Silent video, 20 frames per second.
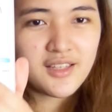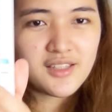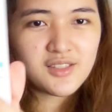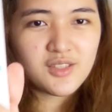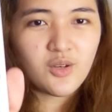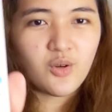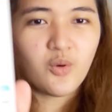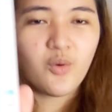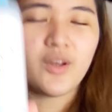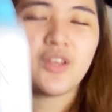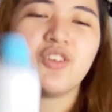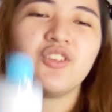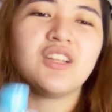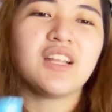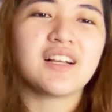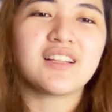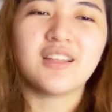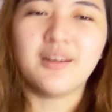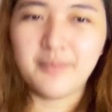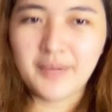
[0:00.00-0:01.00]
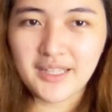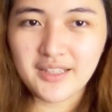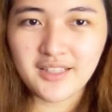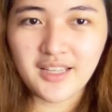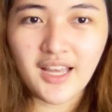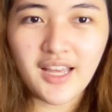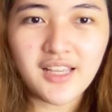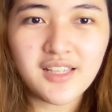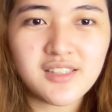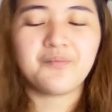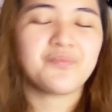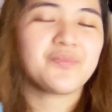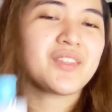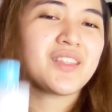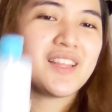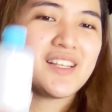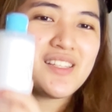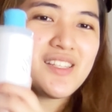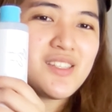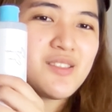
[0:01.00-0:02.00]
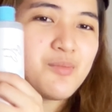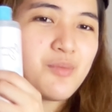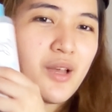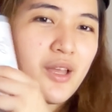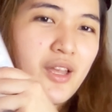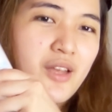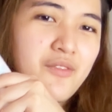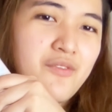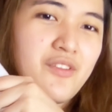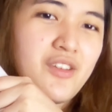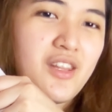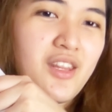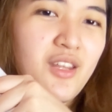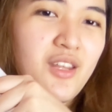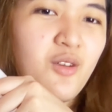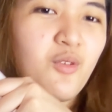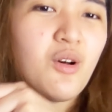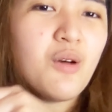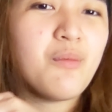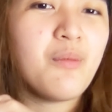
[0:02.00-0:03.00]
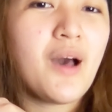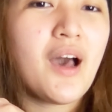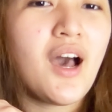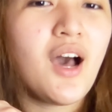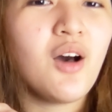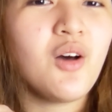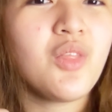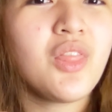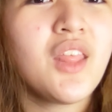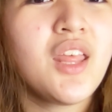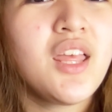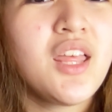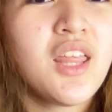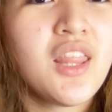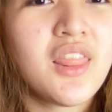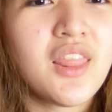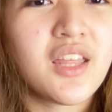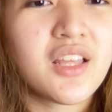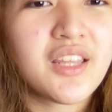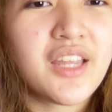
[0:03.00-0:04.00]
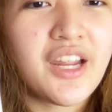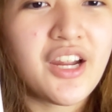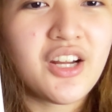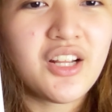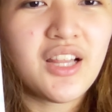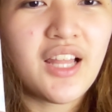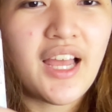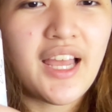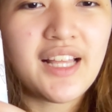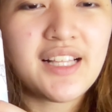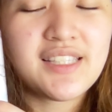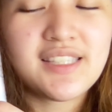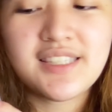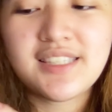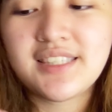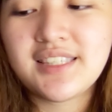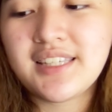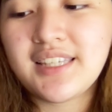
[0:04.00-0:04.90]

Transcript: So, ayun lang naman, guys. This is my video about the Care Lines